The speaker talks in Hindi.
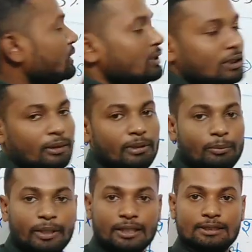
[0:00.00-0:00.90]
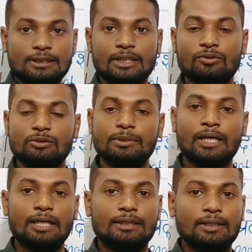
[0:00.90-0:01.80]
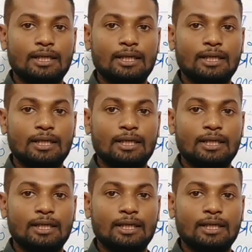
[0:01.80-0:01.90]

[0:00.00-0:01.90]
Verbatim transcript: में जितने मतलब वैकेंसियाँ उसमें आ,